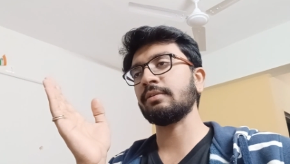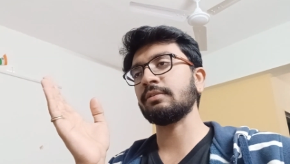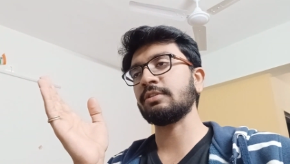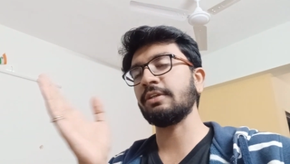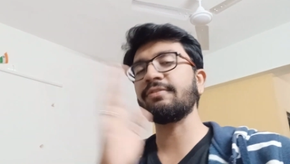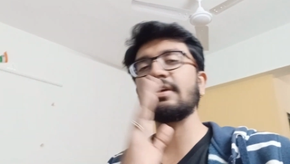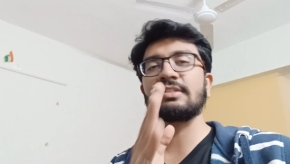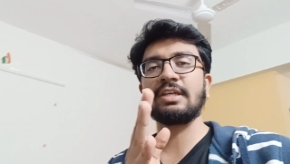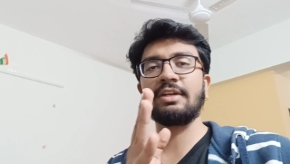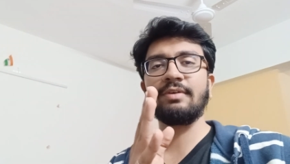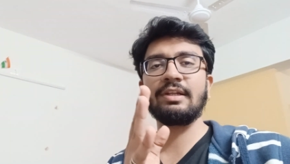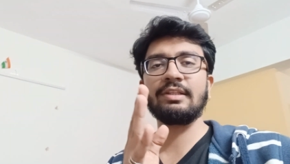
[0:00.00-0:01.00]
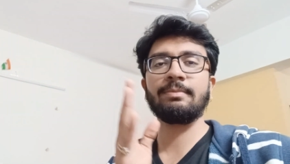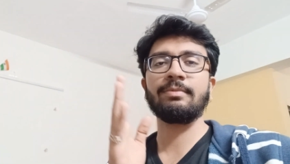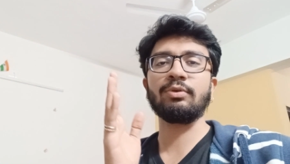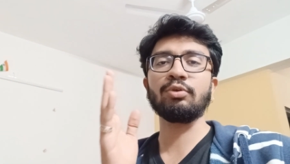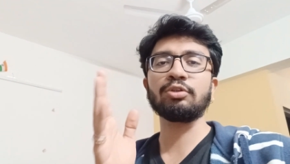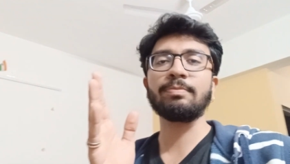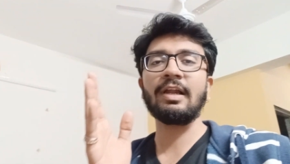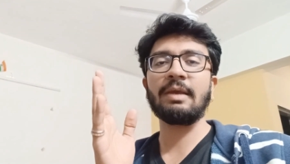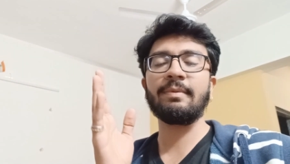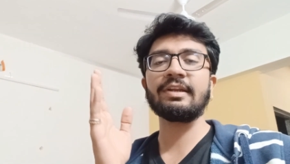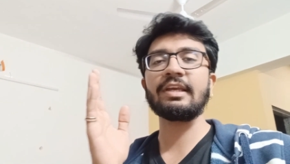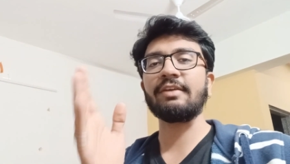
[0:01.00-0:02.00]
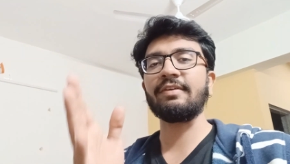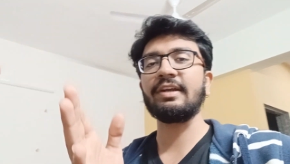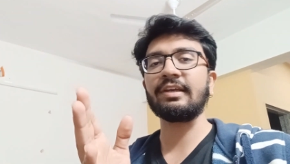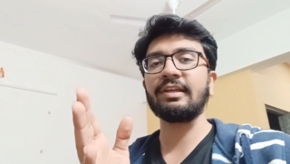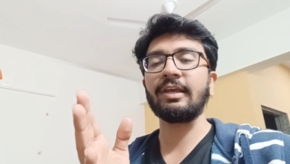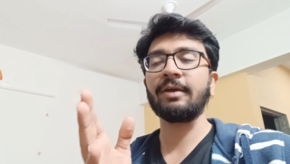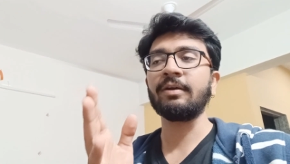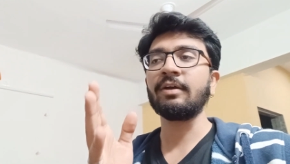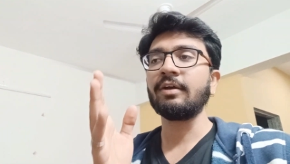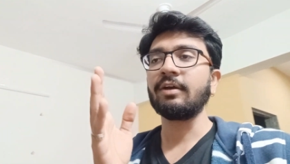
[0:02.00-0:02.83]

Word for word: चीफ गेस्ट आने वाले थे यूथ पार्लियामेंट के इवेंट के लिए